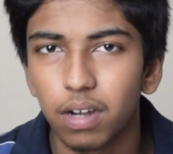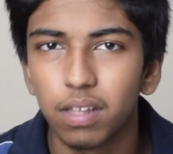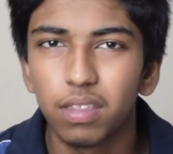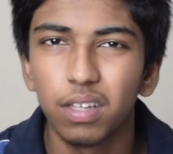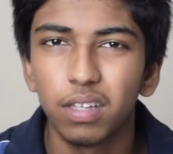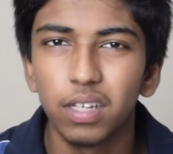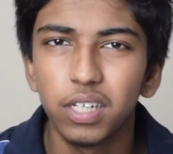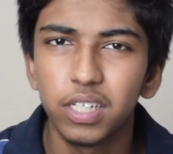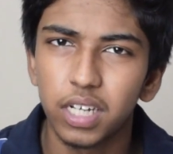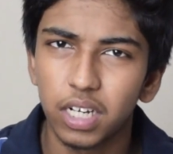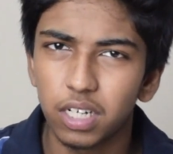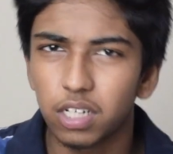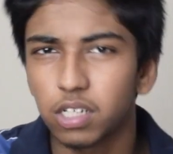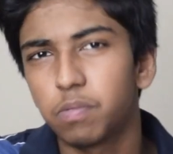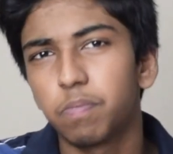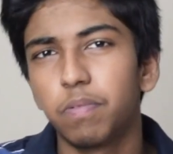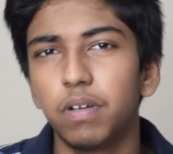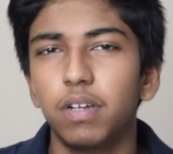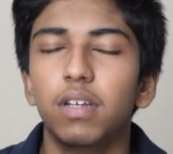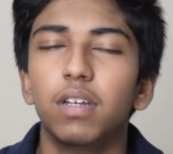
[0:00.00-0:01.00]
அடுத்தது ஷட்டர்
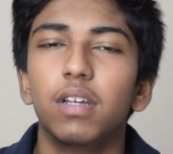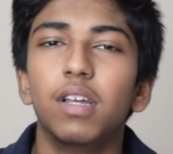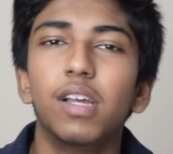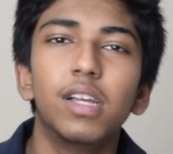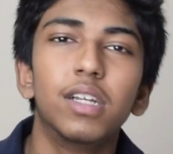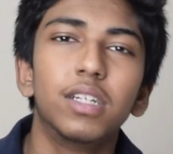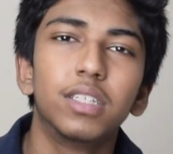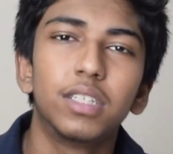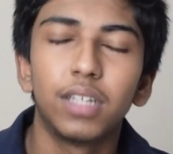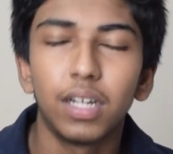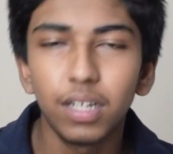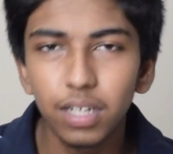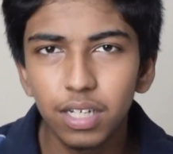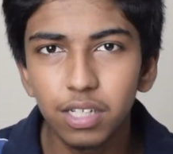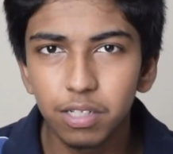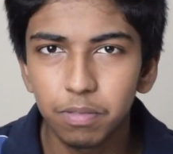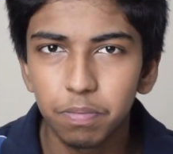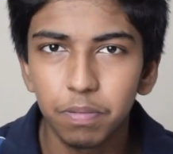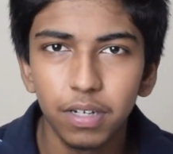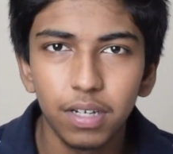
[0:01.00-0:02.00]
ஸ்பீட்
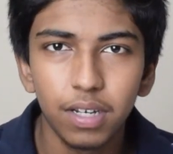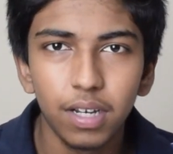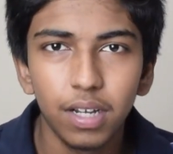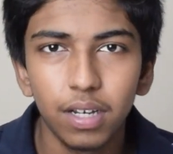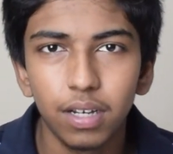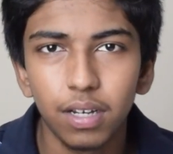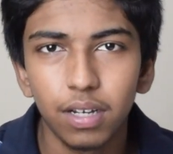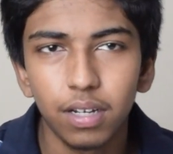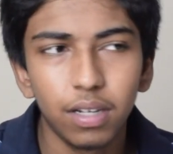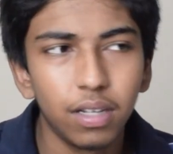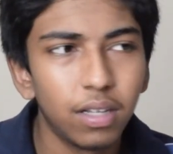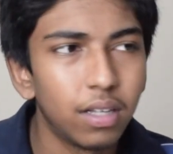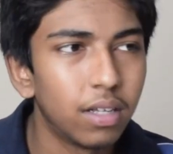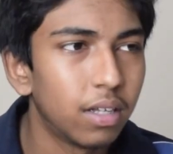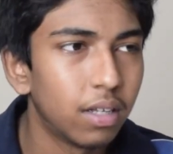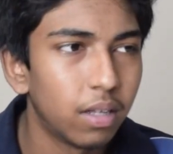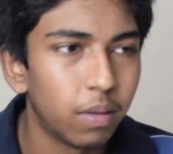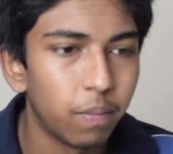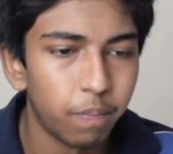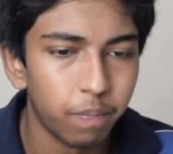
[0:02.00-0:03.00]
ஷட்டர் ஸ்பீட்னா என்னென்னு
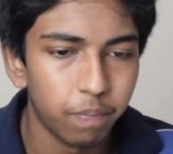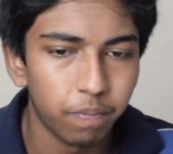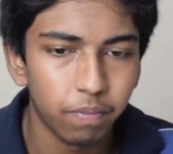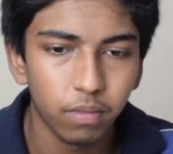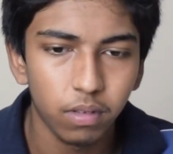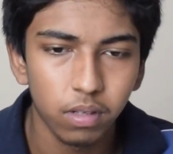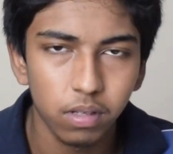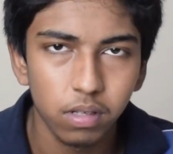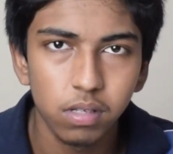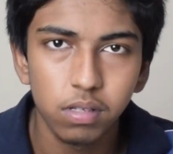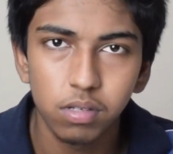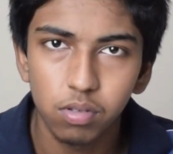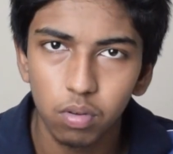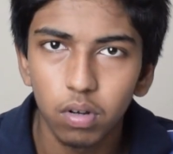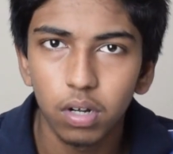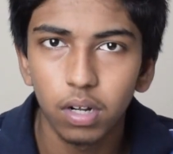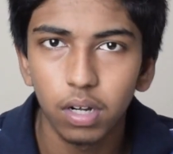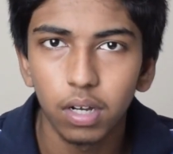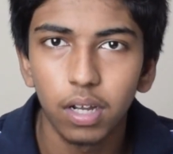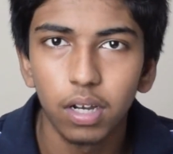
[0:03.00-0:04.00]

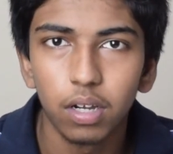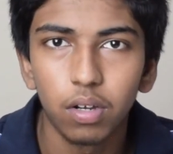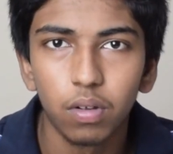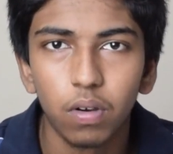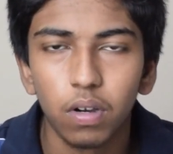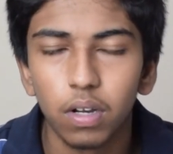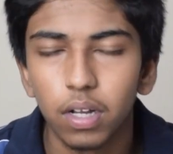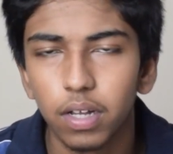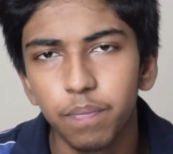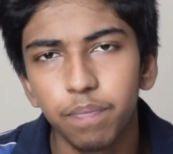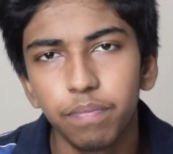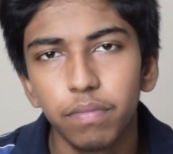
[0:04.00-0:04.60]
சொல்கிறேன் கேட்டுக்கோங்க